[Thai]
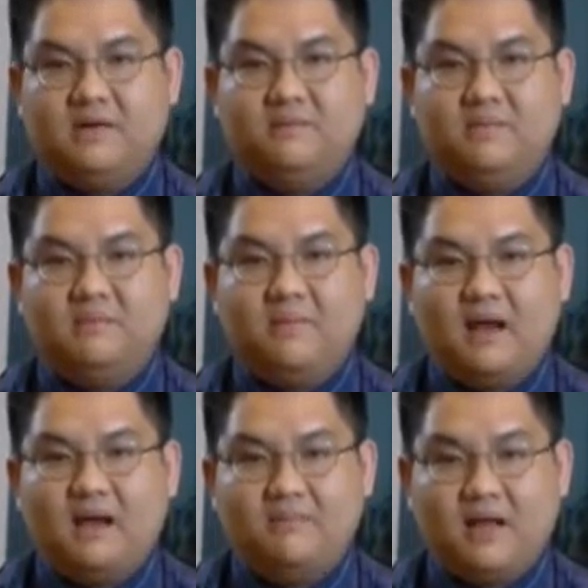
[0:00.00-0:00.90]
ประเทศเพื่อนบ้า
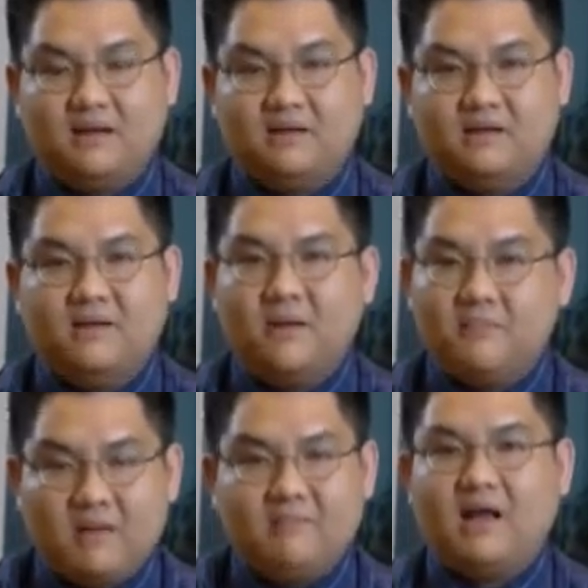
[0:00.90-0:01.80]
นให้มากขึ้น
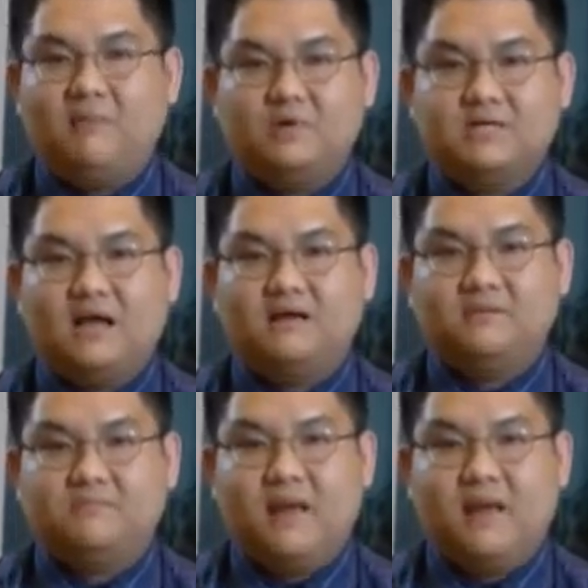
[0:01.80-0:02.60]
ไม่มีคำว่าช้าเกิน